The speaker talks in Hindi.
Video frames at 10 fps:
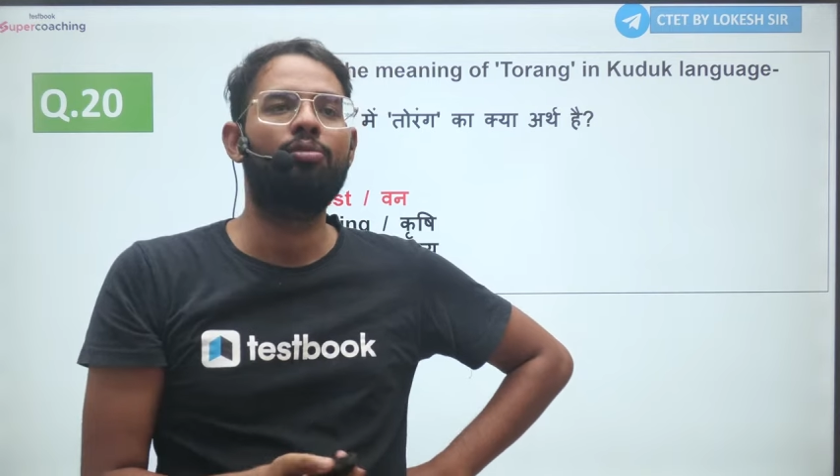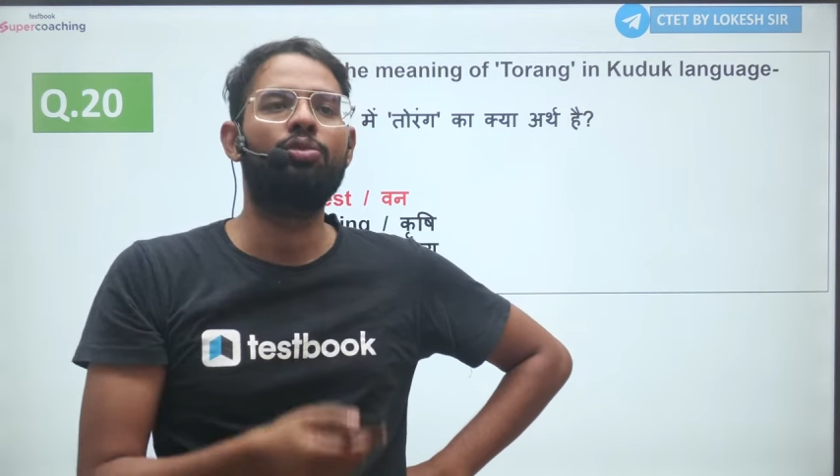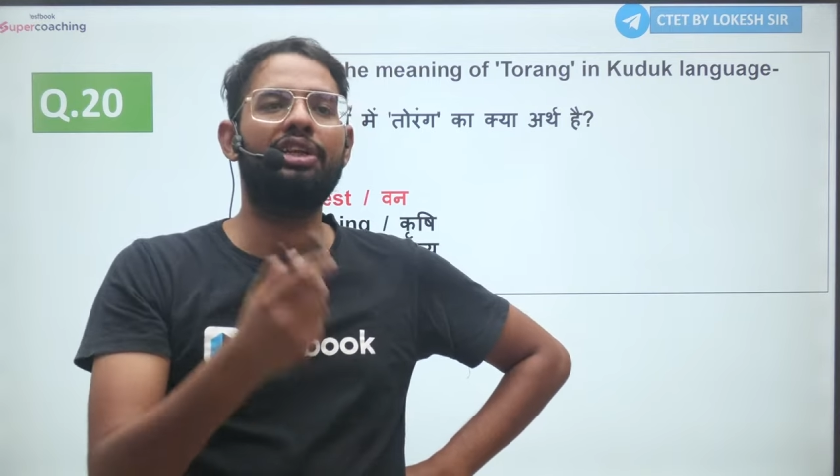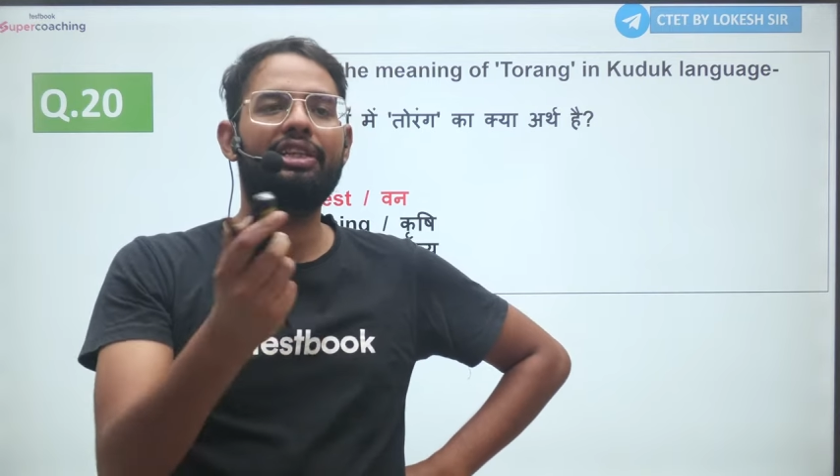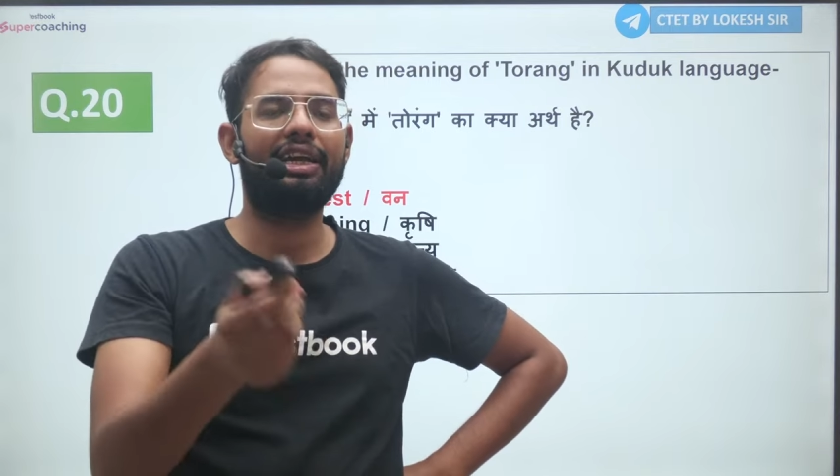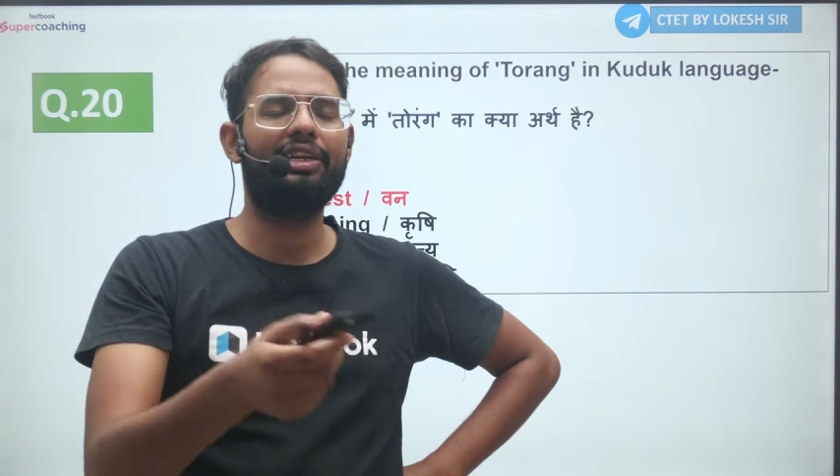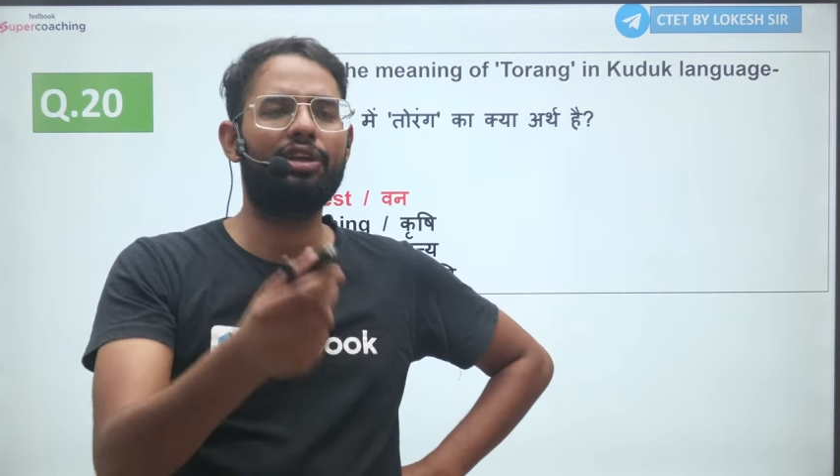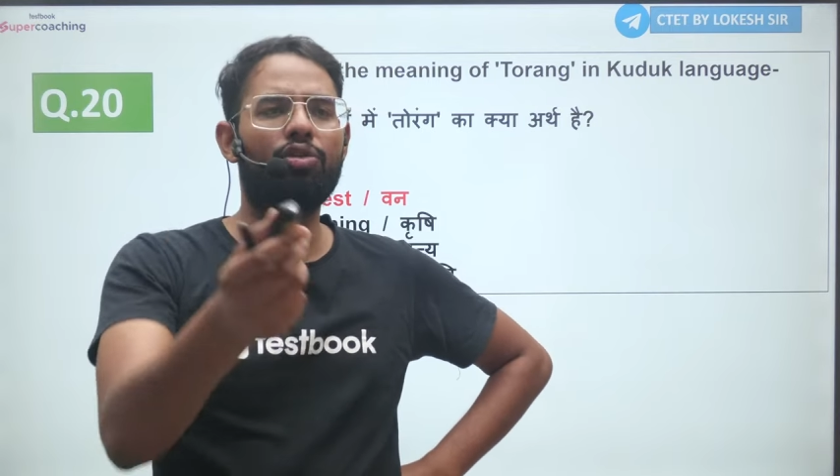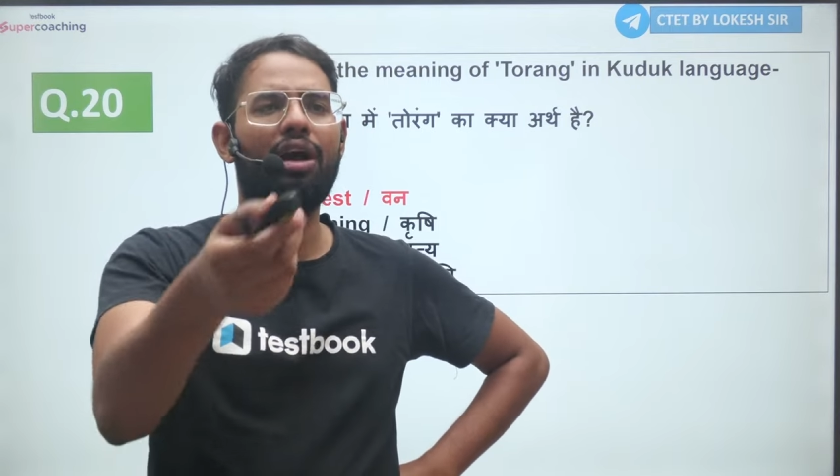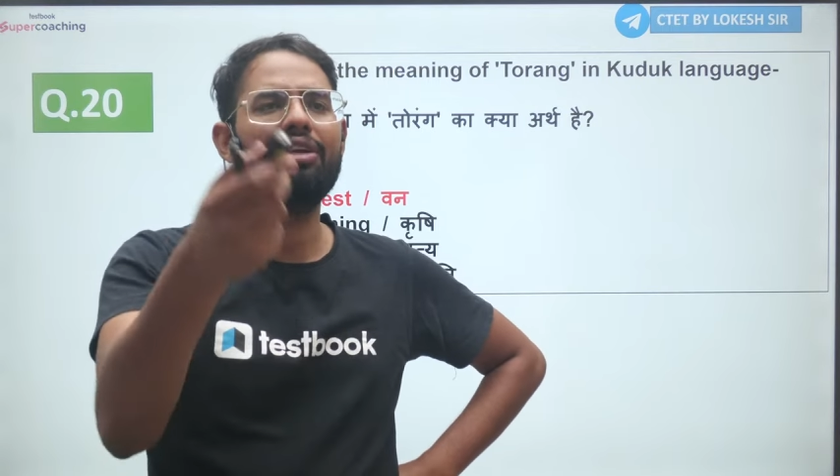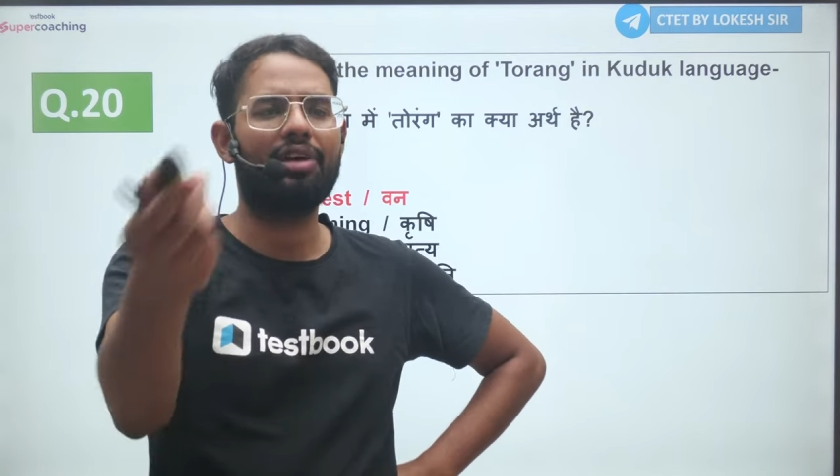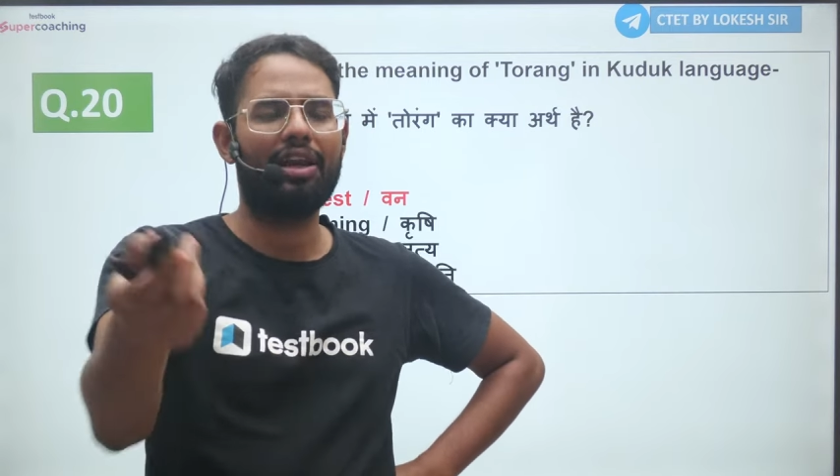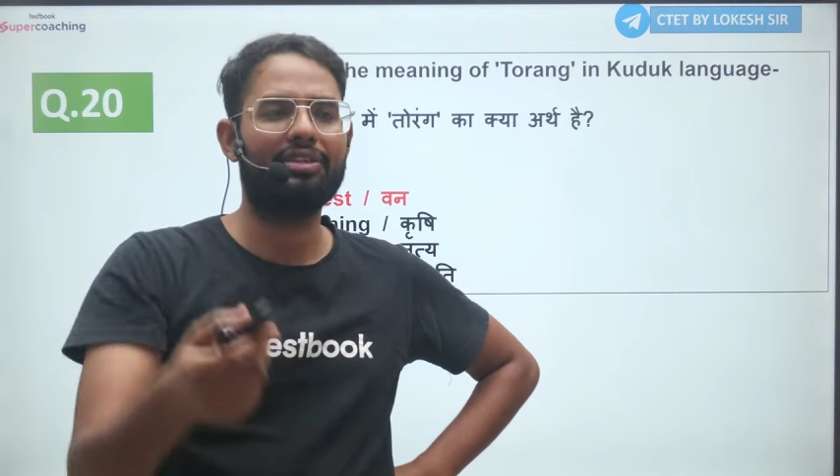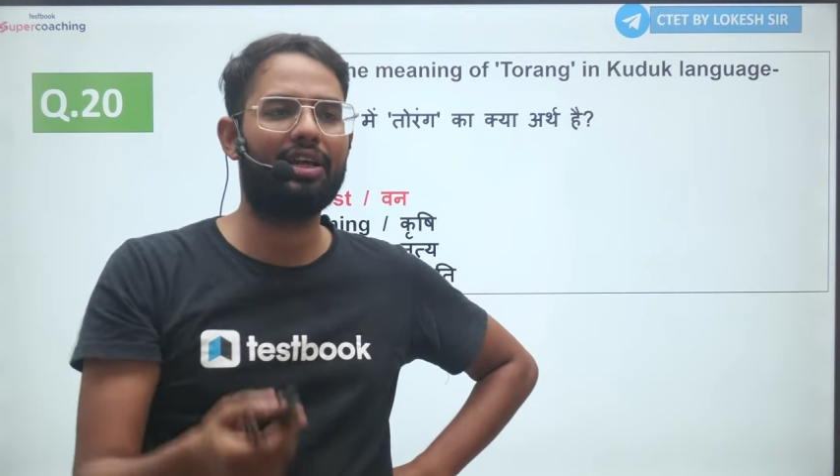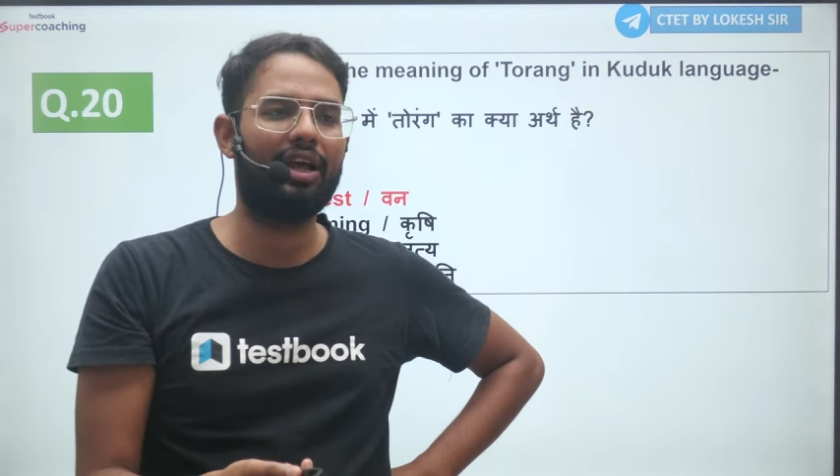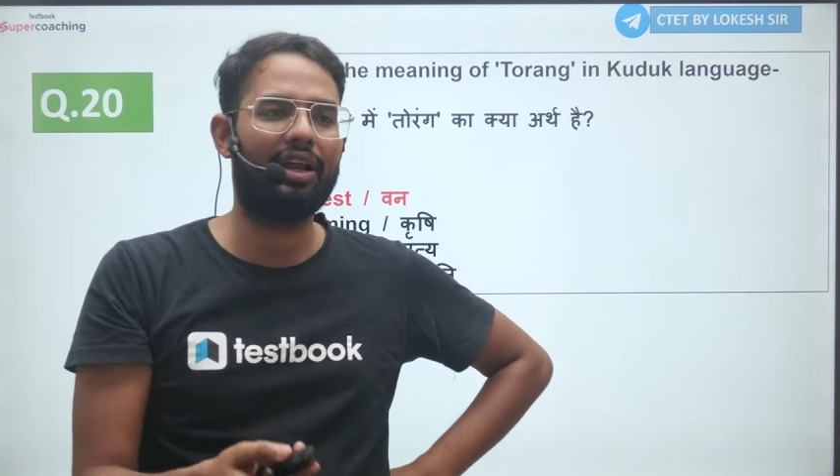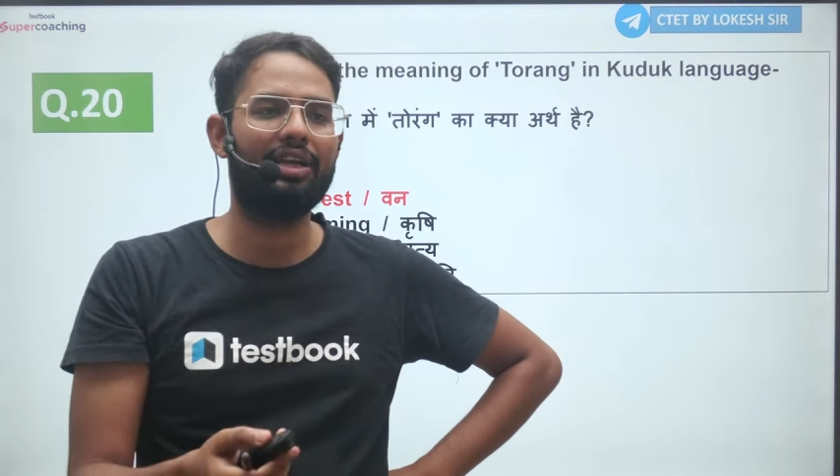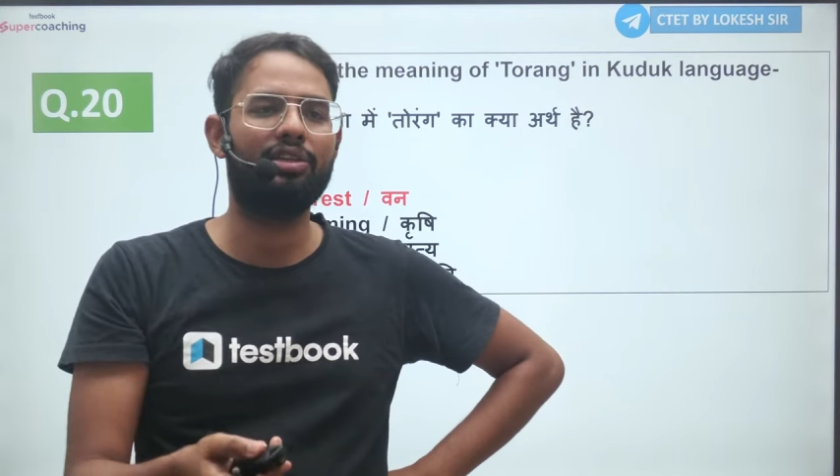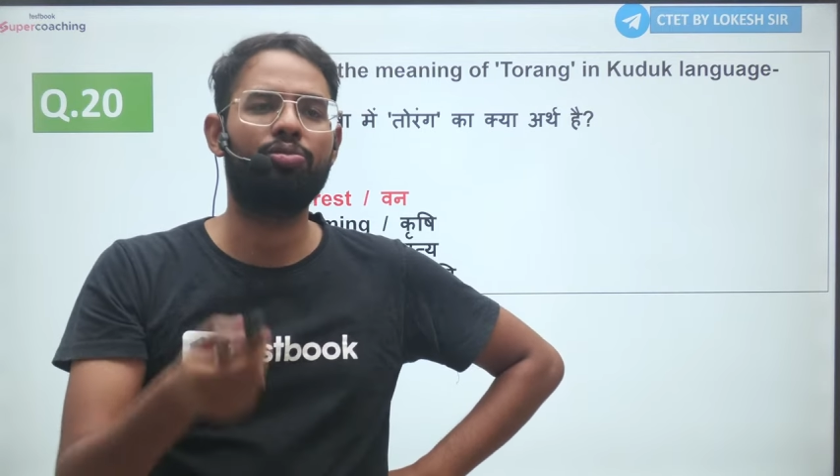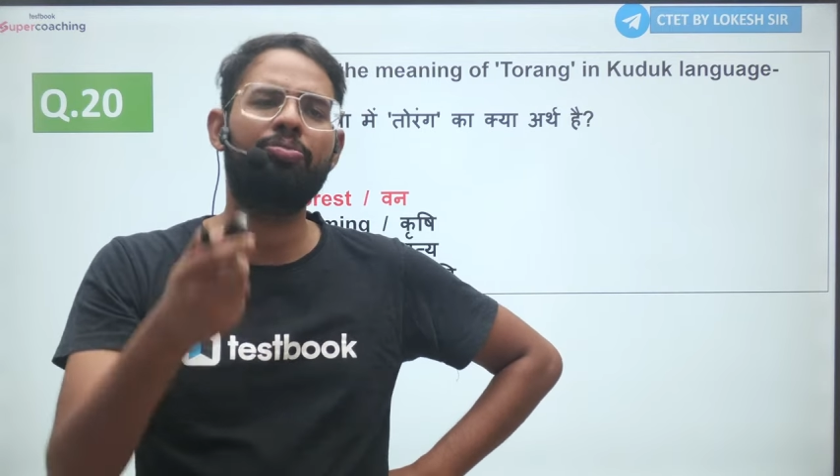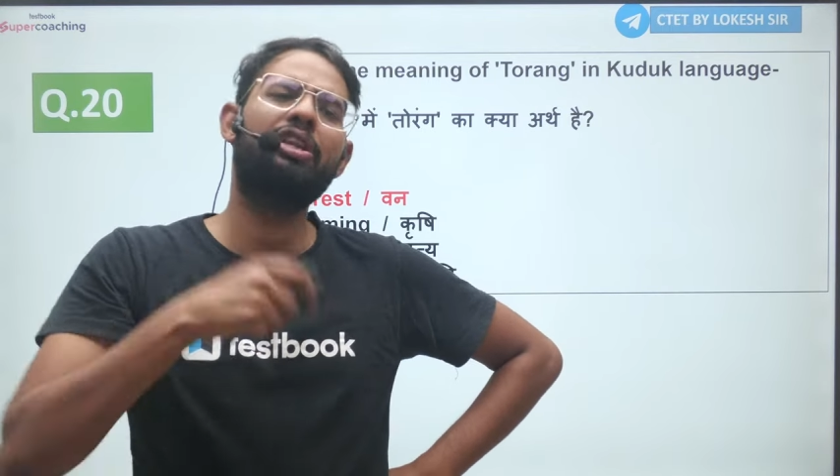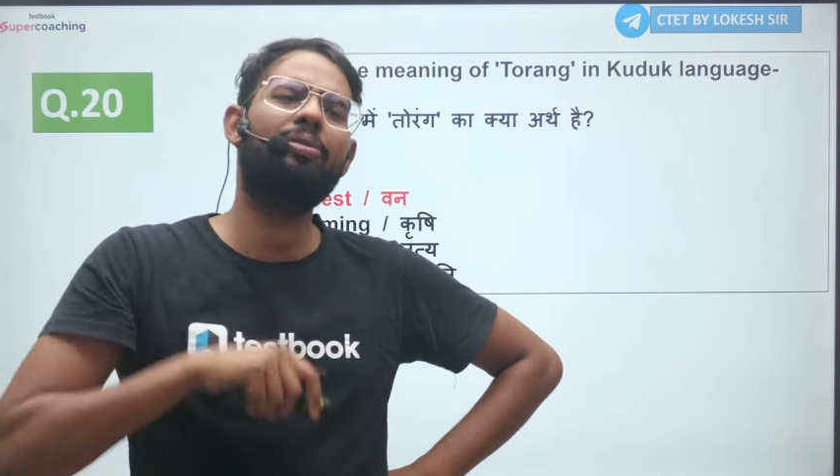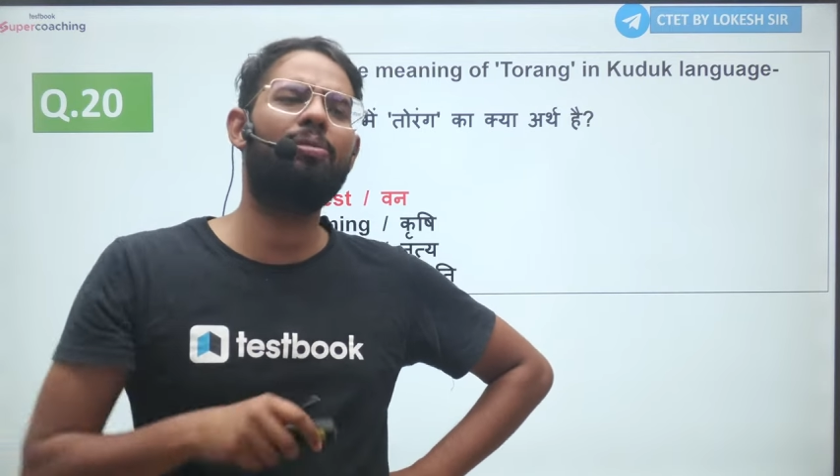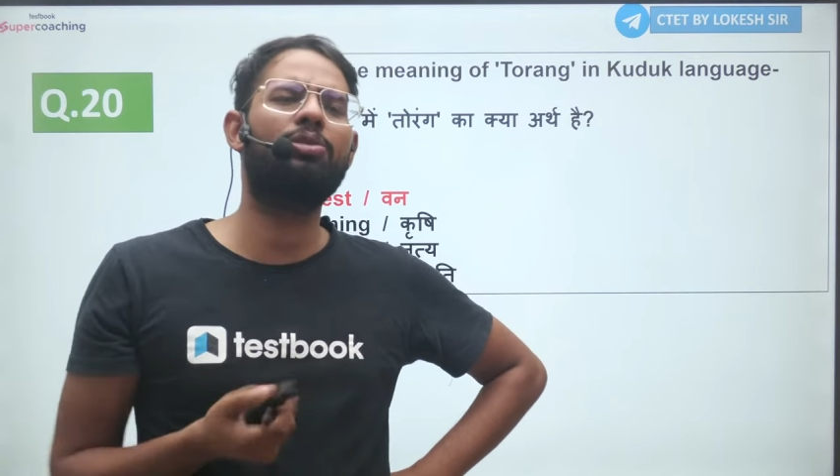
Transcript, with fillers: मुझे था कि चलो आसान आसान आ रहा है तो पिछली बार